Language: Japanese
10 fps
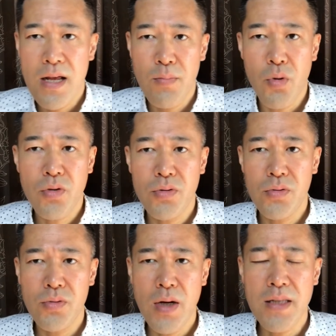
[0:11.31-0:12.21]
僕
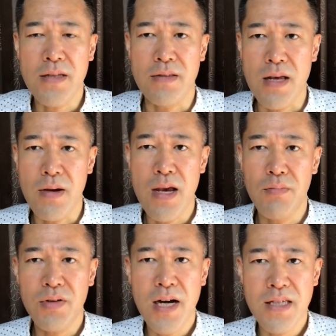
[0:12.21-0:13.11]
はですね、
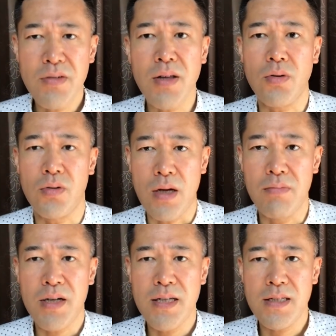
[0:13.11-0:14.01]
昔は人
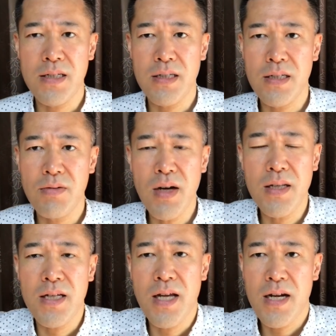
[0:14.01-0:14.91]

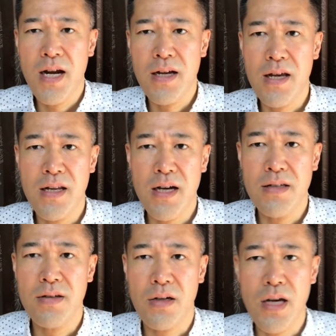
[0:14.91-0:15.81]
間関係に
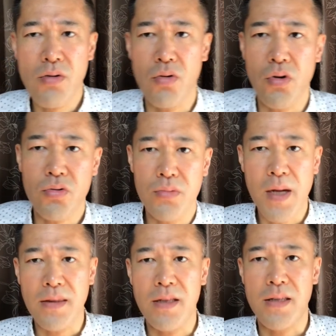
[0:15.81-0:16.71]
関しては結構欲
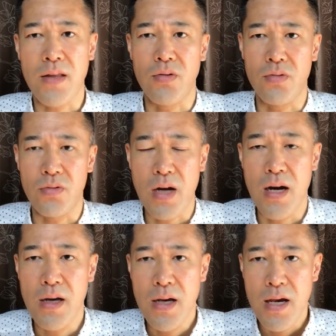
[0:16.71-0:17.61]
張ってたという
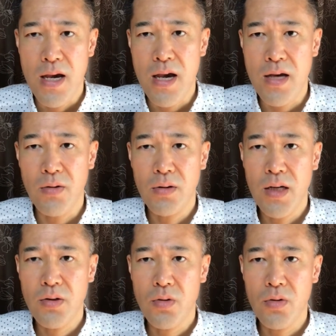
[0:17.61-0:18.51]
か、いろん
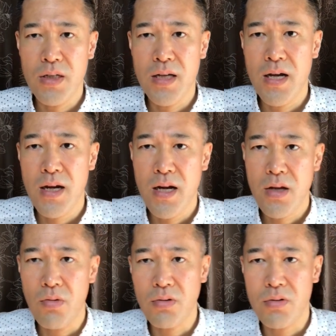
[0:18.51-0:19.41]
な人と人間関
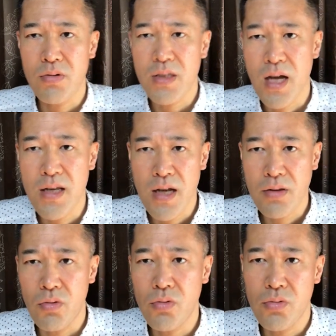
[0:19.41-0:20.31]
係を作りたいな
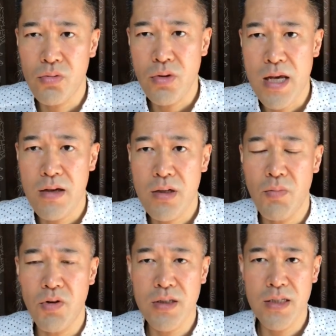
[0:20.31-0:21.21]
という、気
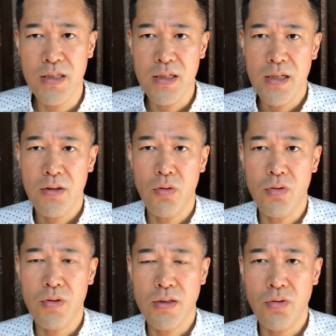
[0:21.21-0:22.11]
持ちと
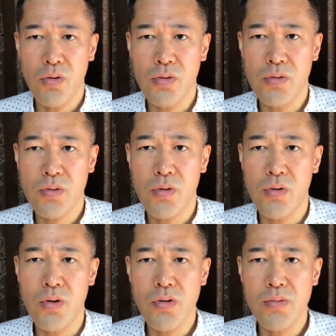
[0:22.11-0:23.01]
いうか、そういう
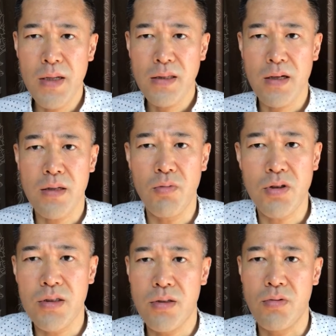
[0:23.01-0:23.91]
こう欲張った気持
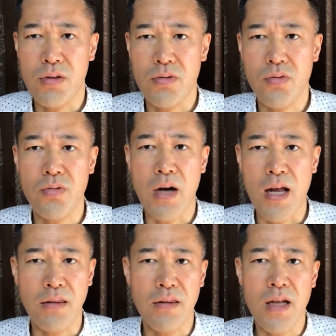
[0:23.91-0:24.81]
ちっていうのがすごく
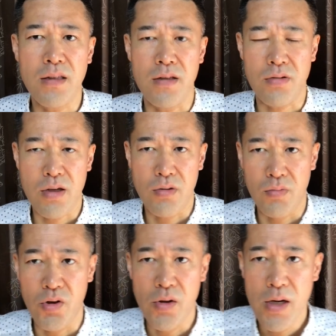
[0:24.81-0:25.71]
あったんですけども、